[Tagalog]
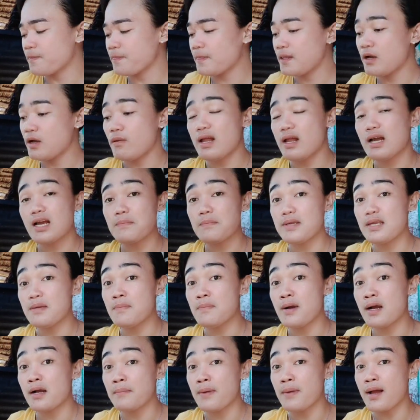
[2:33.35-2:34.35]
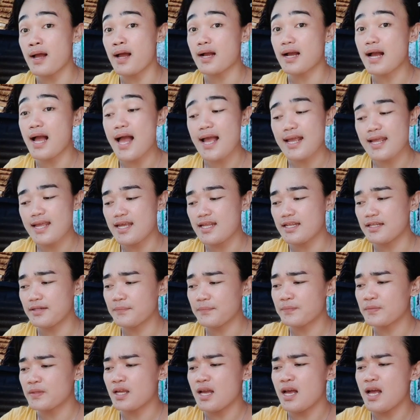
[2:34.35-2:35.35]
wala kami ibang makain.
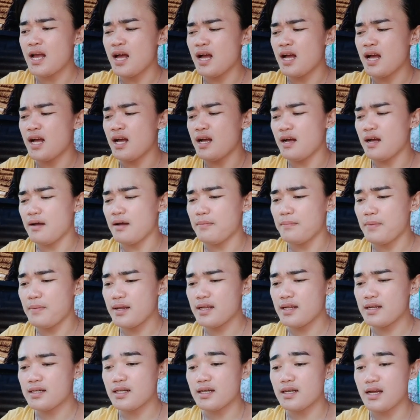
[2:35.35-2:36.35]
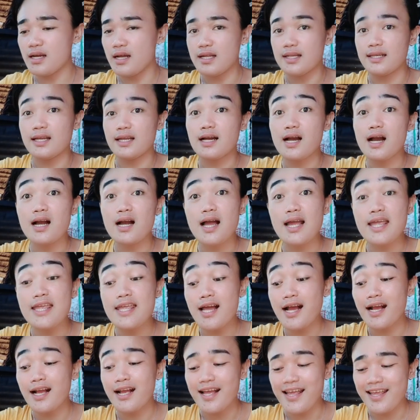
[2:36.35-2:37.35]
Parang naka, nakakaiyak
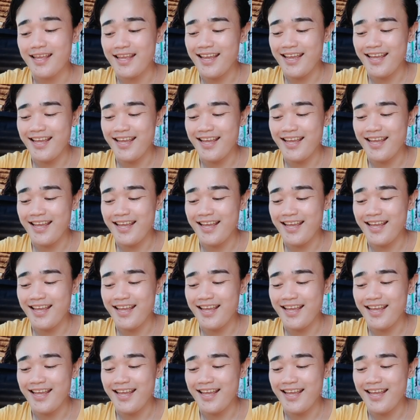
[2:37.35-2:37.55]
na eh.